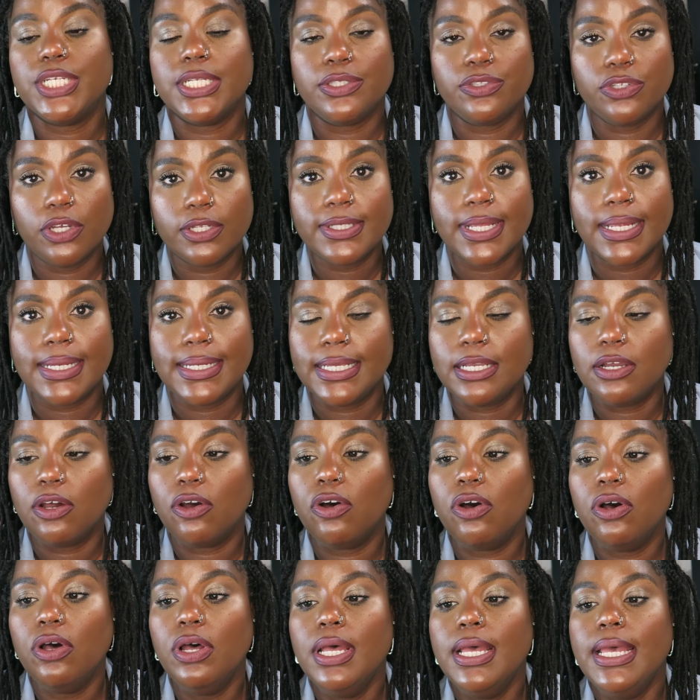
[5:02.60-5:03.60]
les notes à
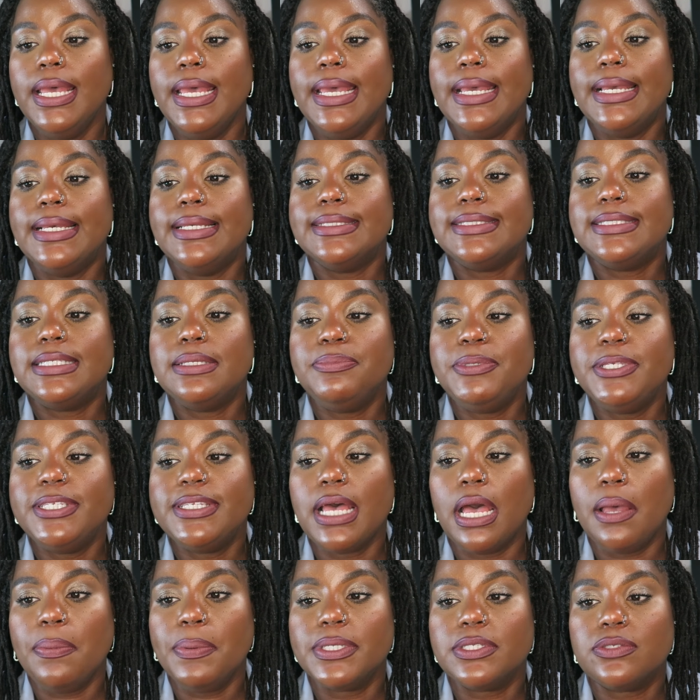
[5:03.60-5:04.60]
l'écran. C'est
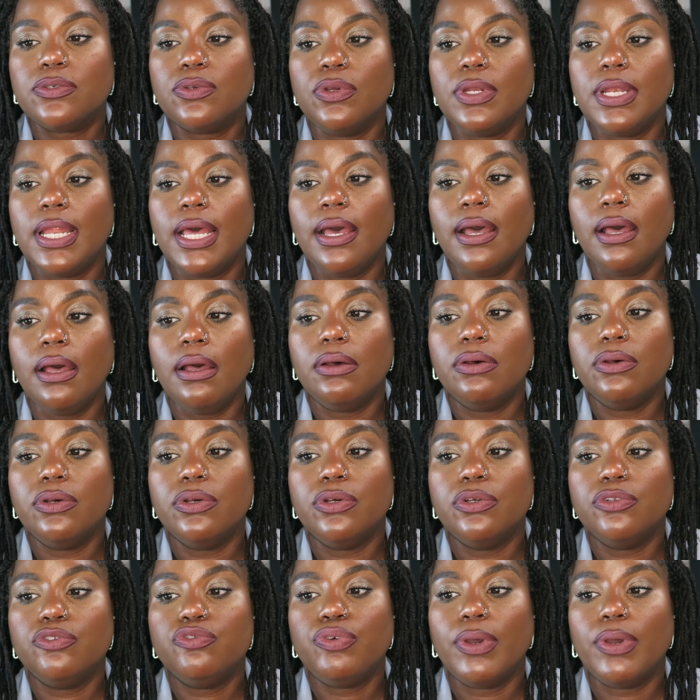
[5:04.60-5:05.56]
bizarre parce que là euh,